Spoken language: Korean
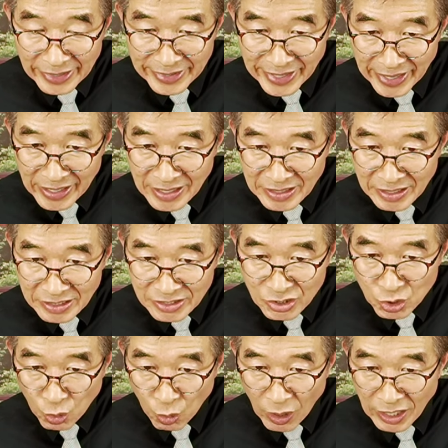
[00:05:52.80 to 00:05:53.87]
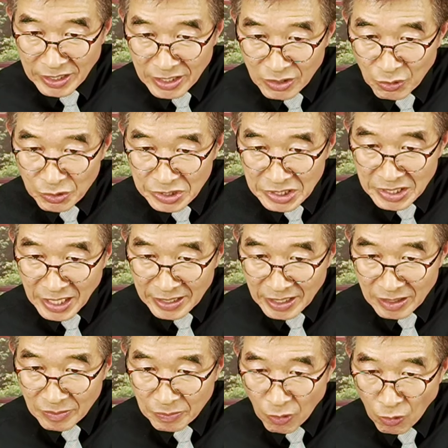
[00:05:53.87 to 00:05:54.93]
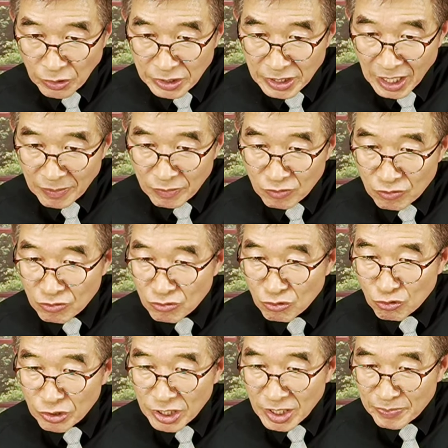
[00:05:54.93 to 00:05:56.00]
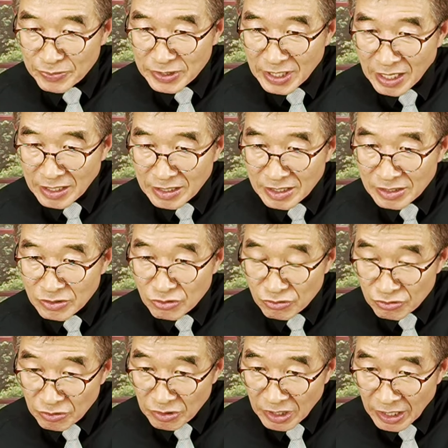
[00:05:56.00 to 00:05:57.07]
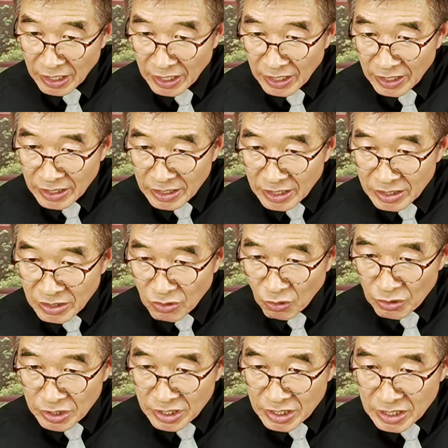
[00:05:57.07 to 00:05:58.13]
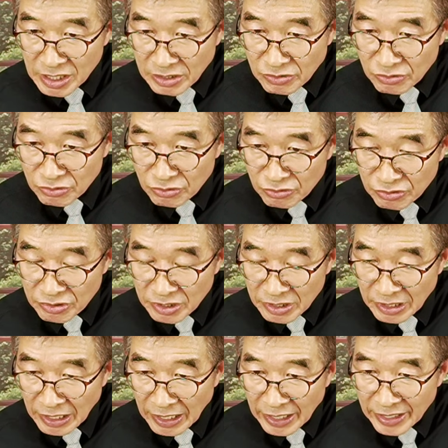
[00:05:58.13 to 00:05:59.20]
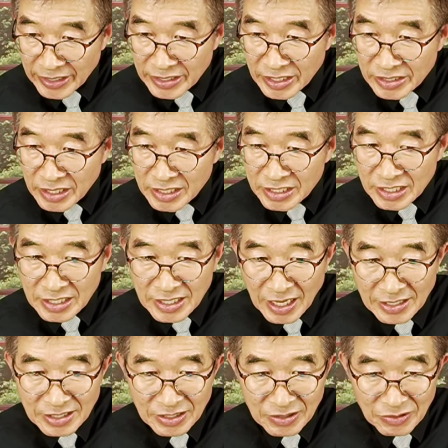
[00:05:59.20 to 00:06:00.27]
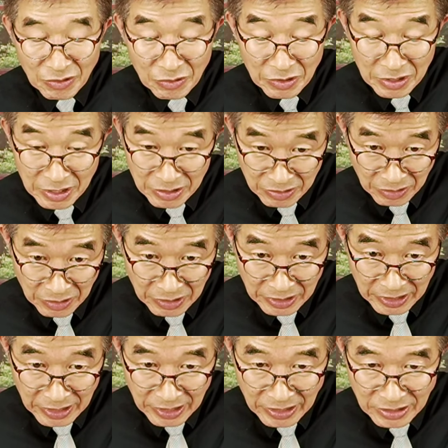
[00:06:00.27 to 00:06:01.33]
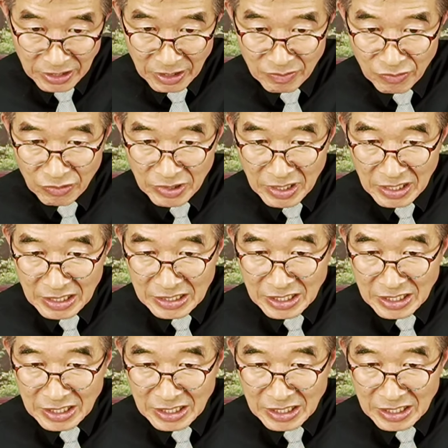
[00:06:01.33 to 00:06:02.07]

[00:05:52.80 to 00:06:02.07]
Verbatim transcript: 예를 들어 소화기도 질환인 복잡 후두 협장증 수술 연골 이식수 수술은 8시간 정도 걸리고 전문의 2